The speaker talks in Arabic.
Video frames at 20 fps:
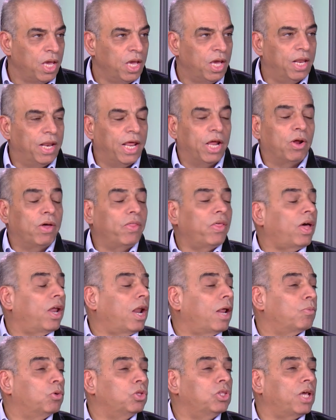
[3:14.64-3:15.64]
لانه هذا
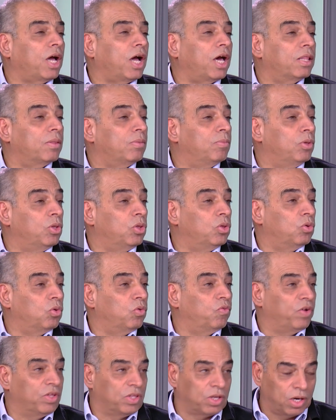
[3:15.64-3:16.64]
قرار متخذ منذ
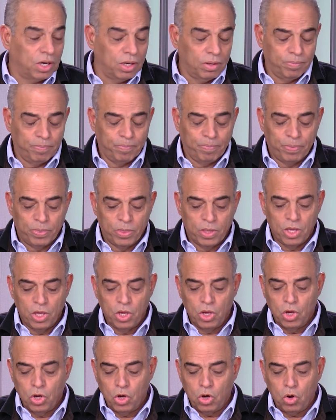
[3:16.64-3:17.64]
فترة
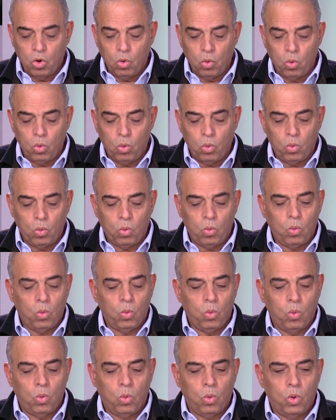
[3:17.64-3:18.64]
ل 2020
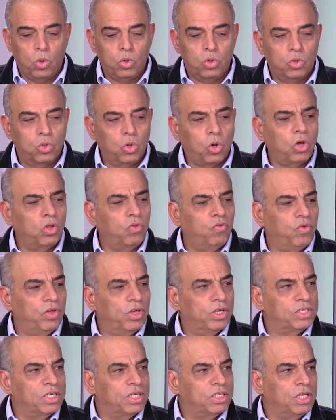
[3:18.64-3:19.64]
مش هيك؟ اتخذ
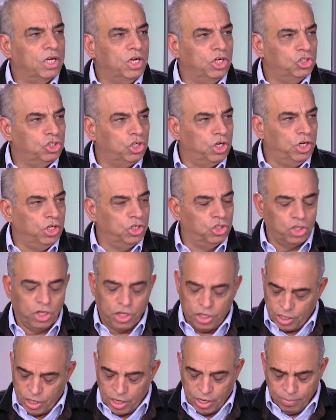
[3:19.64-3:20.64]
في سنة ال
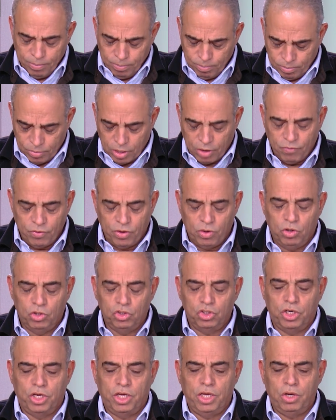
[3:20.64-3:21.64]
2020 نعم
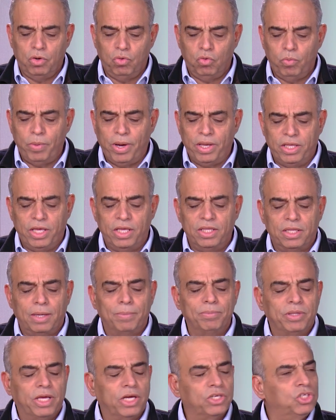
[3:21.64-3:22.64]
2020 نعم. وبعدين
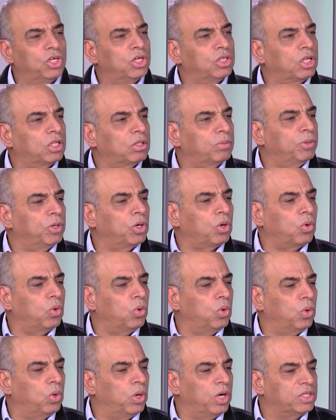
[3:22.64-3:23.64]
تم تأجيل
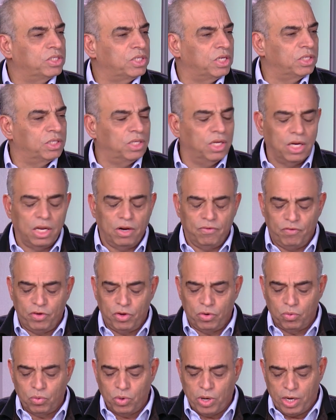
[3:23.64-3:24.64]
تطبيقه لسنة ال
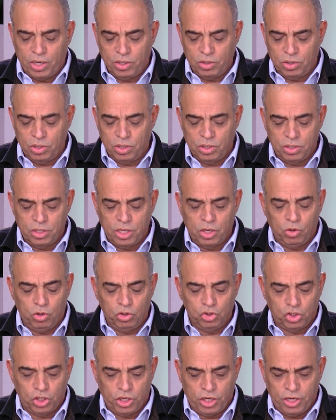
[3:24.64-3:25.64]

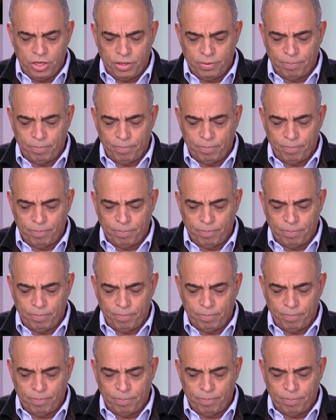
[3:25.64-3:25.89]
2022